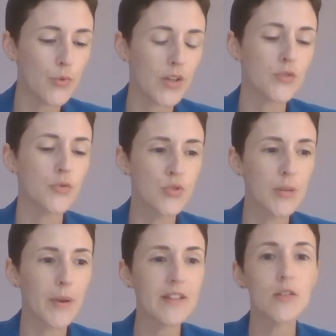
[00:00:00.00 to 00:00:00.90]
un
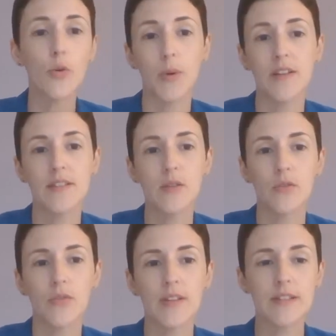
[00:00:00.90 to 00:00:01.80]
sujet pratico-pratique
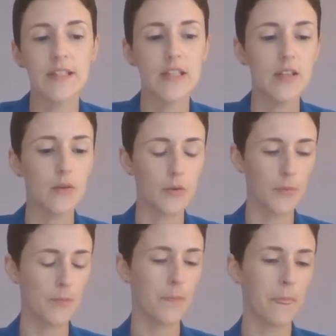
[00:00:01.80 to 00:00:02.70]
en fait qui euh,
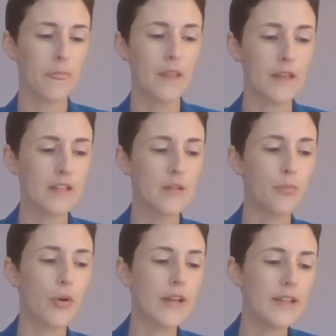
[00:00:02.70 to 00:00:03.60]
qui
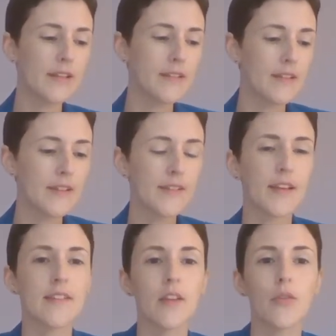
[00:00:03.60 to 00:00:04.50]
pourrait aider
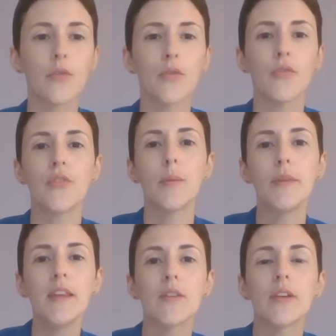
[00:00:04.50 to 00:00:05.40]
certaines euh,
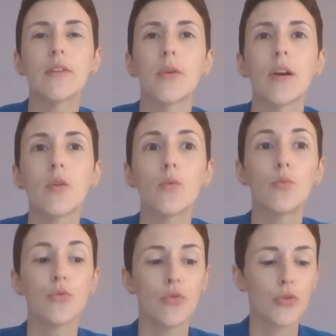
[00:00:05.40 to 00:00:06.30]
familles avec un ou
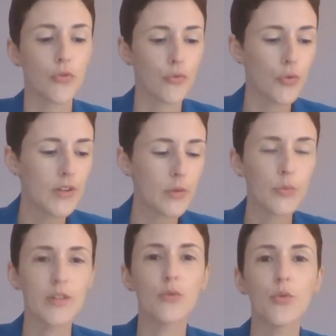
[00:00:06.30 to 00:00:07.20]
plusieurs enfants qui
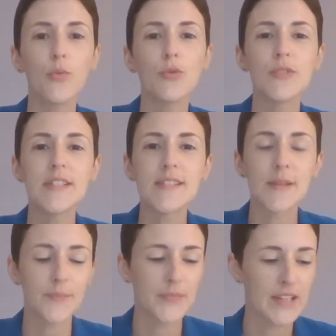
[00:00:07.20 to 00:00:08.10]
ont des troubles
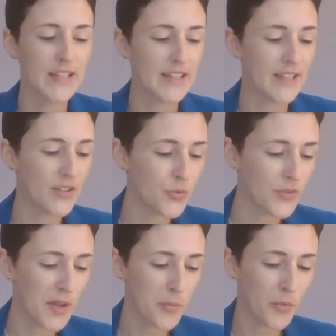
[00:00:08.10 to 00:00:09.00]
10 et
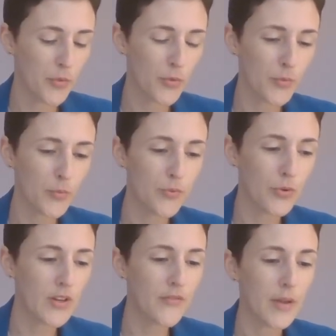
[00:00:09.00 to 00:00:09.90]
notamment
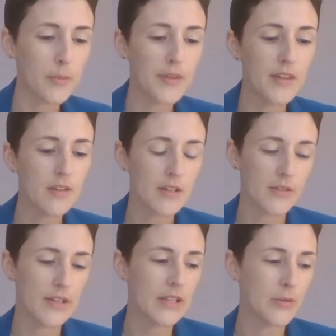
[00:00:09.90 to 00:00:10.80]
pour les familles
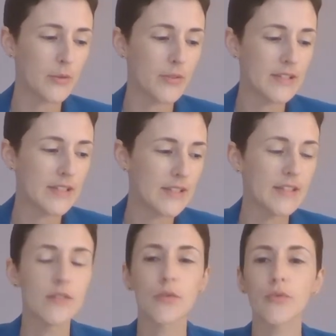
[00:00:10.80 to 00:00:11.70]
avec euh,
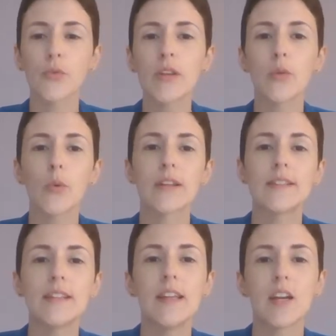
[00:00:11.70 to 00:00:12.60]
des, enfants qui ont un
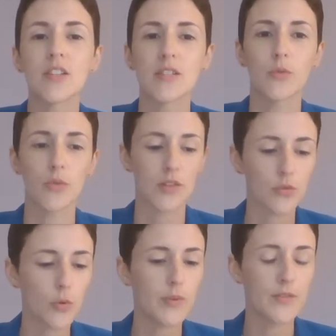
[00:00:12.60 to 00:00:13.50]
TDAH, donc un
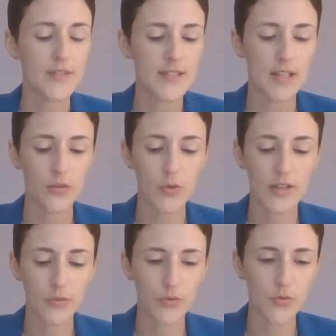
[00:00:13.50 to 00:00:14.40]
trouble déficitaire de
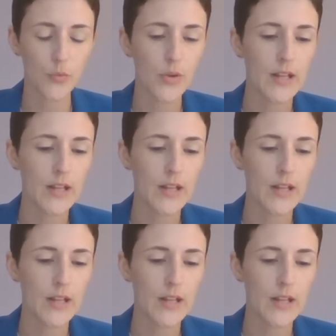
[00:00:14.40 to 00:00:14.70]
l'attention